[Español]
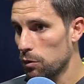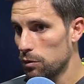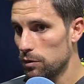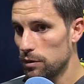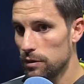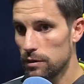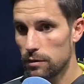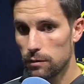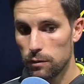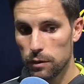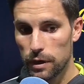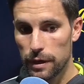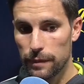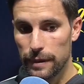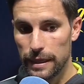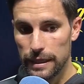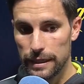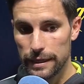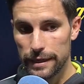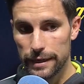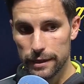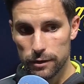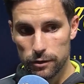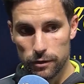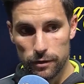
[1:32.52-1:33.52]
un, rival
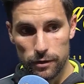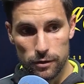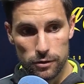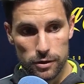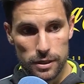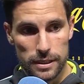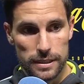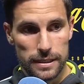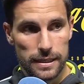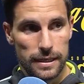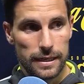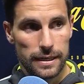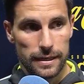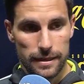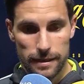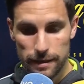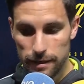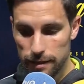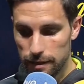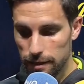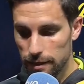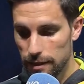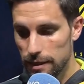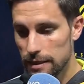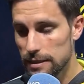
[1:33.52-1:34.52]
directo de los que están
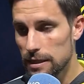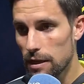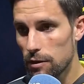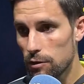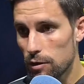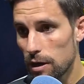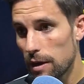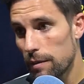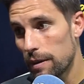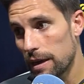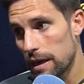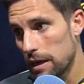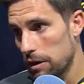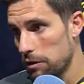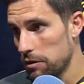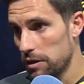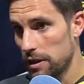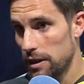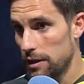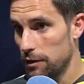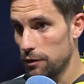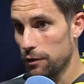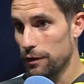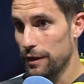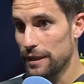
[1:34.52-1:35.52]
en esa zona baja
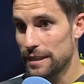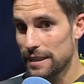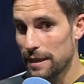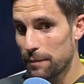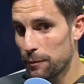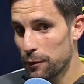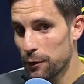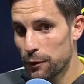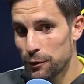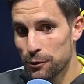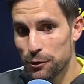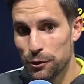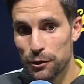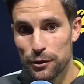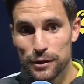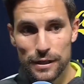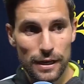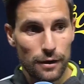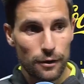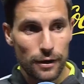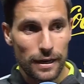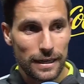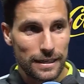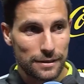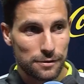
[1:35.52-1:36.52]
donde, donde estamos nosotros
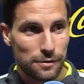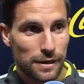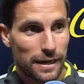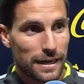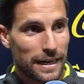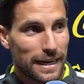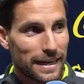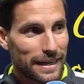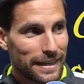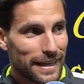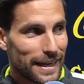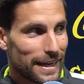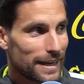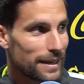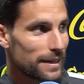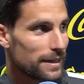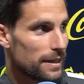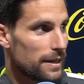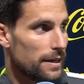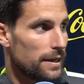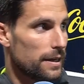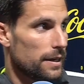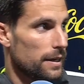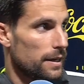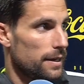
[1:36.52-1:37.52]
ahora, es una realidad.
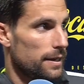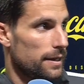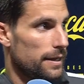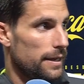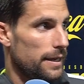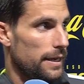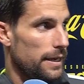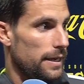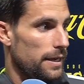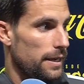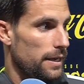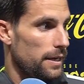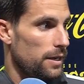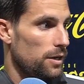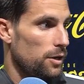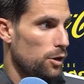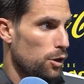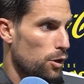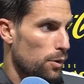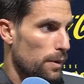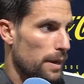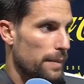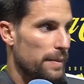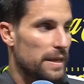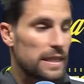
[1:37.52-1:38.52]

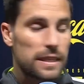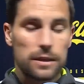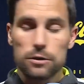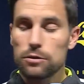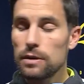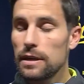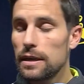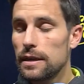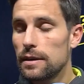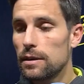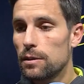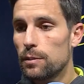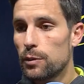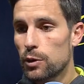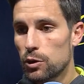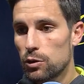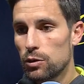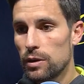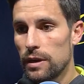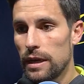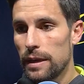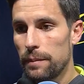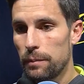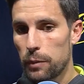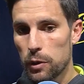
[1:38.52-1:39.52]
Y, obviamente es una
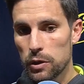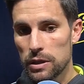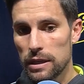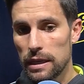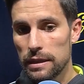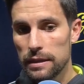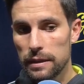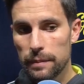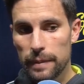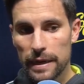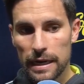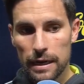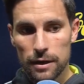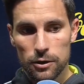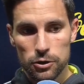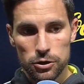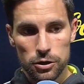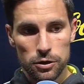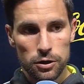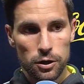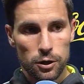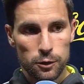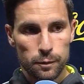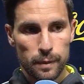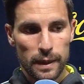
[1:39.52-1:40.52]
oportunidad importante para
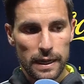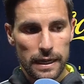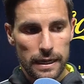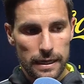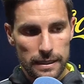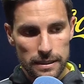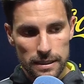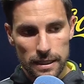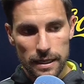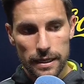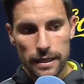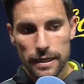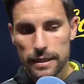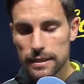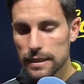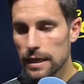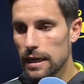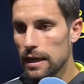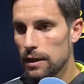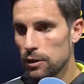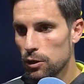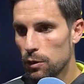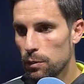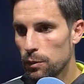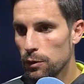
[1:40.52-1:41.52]
nosotros para seguir
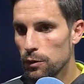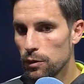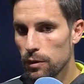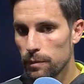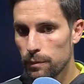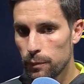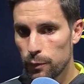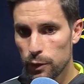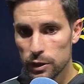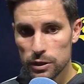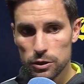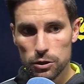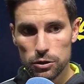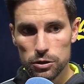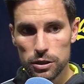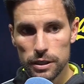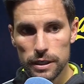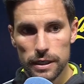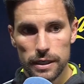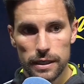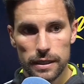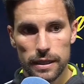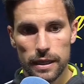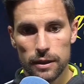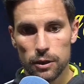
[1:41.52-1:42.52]
escalando puestos
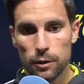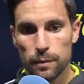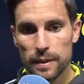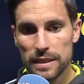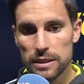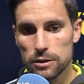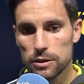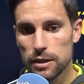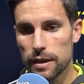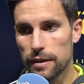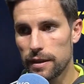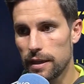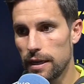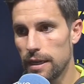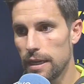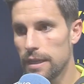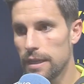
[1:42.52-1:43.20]
y dando pasos hacia